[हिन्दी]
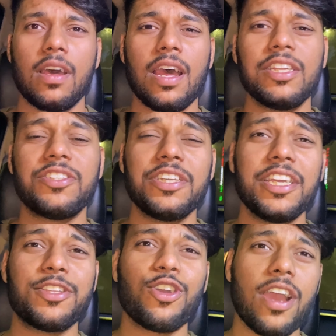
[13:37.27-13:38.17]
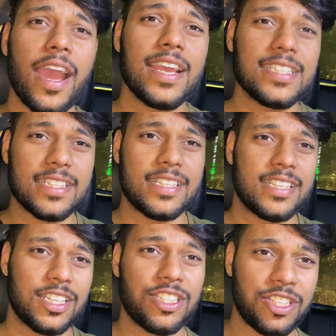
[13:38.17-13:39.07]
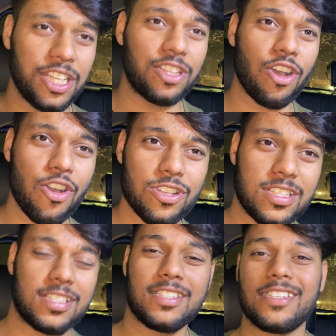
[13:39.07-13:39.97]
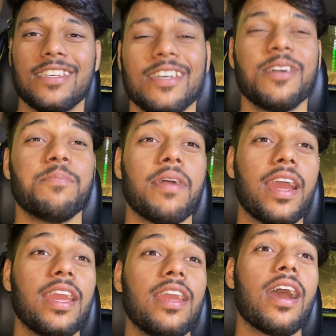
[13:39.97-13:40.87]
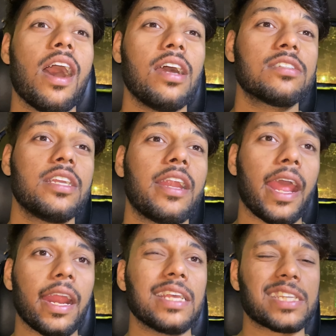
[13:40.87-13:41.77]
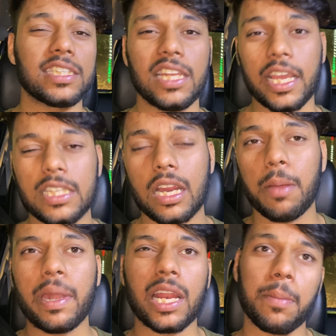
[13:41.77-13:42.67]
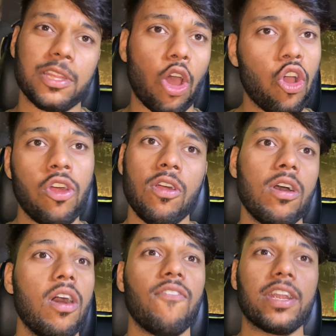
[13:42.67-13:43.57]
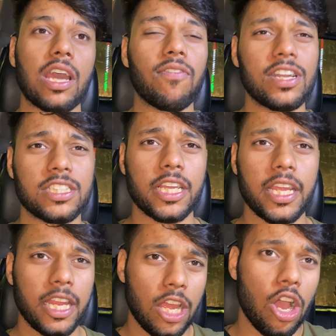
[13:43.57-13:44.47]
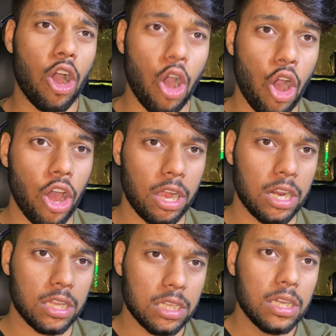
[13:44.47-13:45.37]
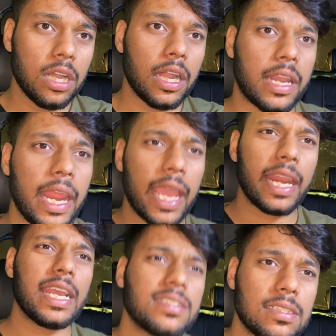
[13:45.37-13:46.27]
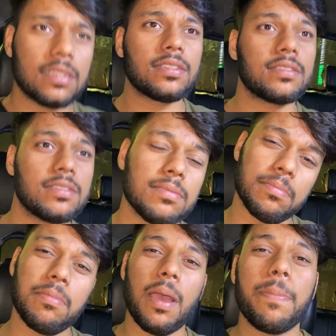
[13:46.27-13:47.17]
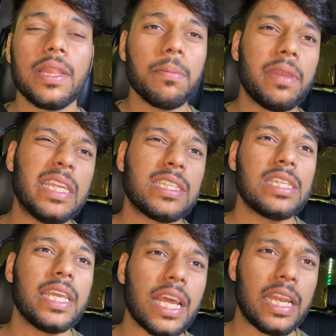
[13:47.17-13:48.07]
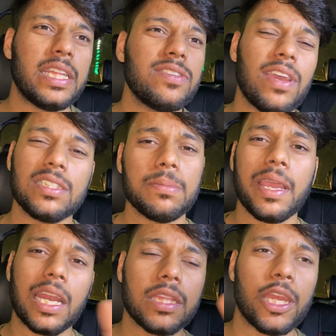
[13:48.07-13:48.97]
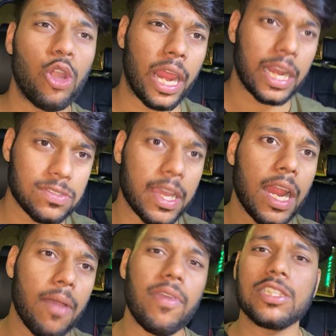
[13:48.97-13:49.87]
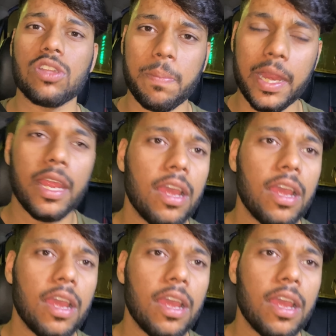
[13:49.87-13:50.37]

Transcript: हाँ जी तो चीतोस भाई आज की ड्रैग रेस कैसी लगी जरा कमेंट करके बताओ फटाफट से और ड्रैग रेस मतलब निश्चल से ही करनी थी वैसे मैं करता नहीं ड्रैग रेस वगैरह वैसे तो अपने